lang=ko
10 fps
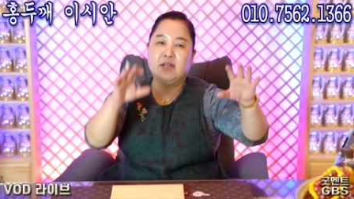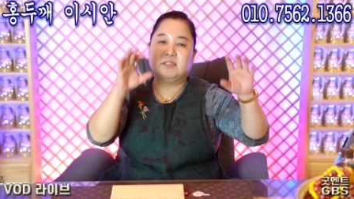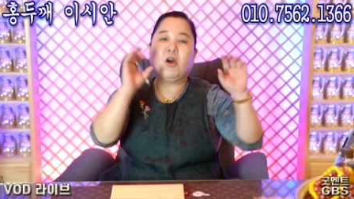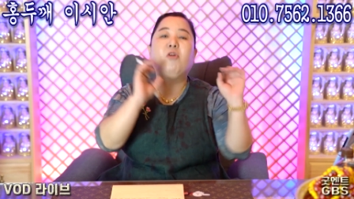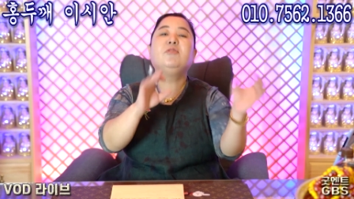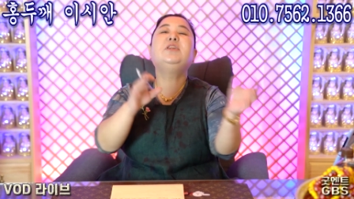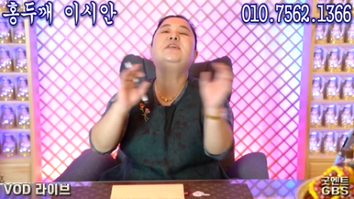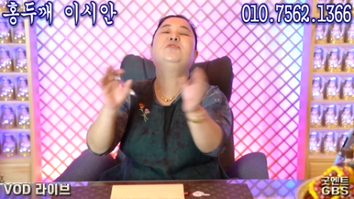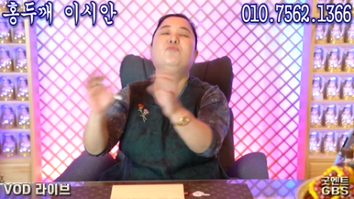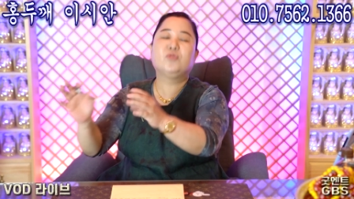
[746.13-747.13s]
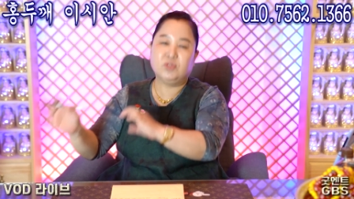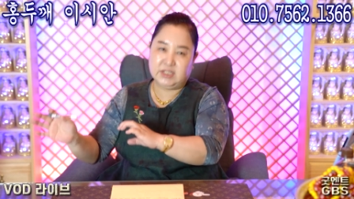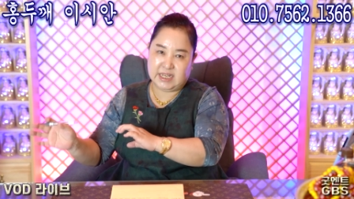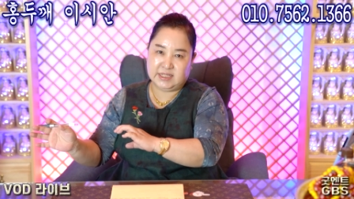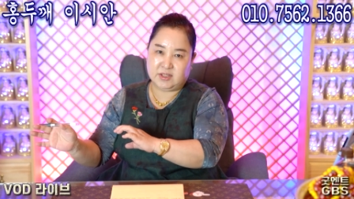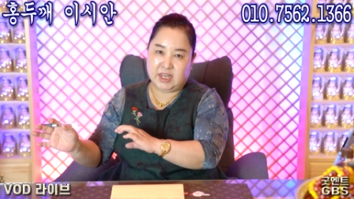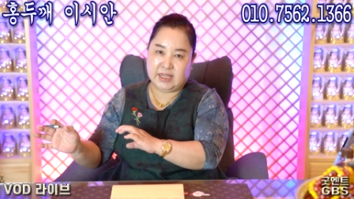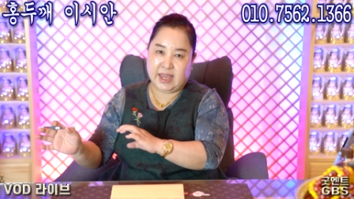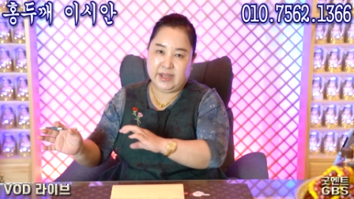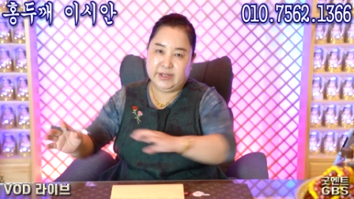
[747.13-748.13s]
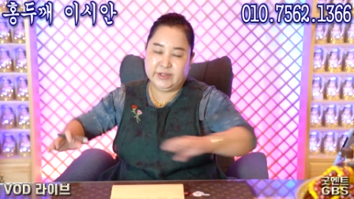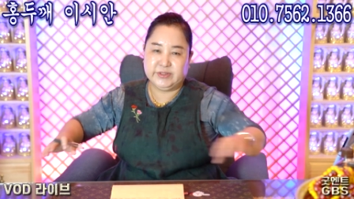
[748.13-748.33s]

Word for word: 정리정돈이 돼 있어야 돼. 음.